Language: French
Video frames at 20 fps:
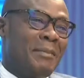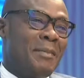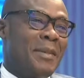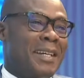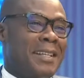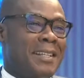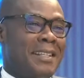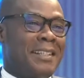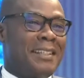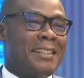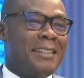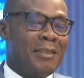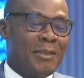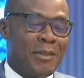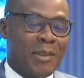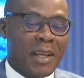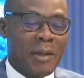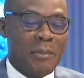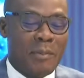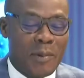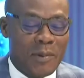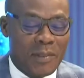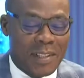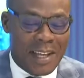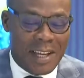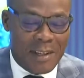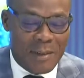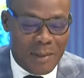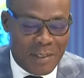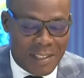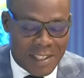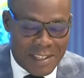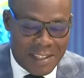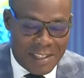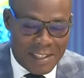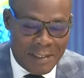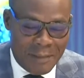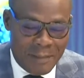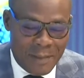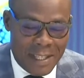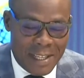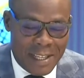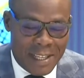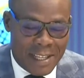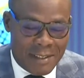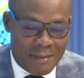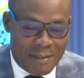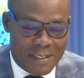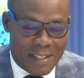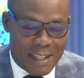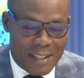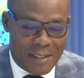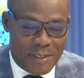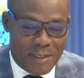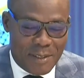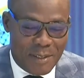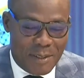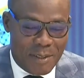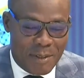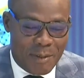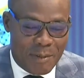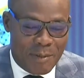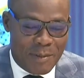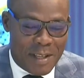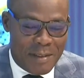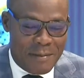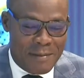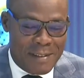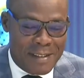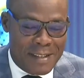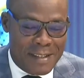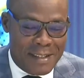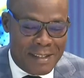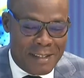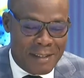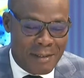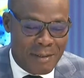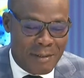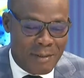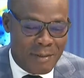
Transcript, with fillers: merci de répondre à notre euh, invitation. Vous avez euh,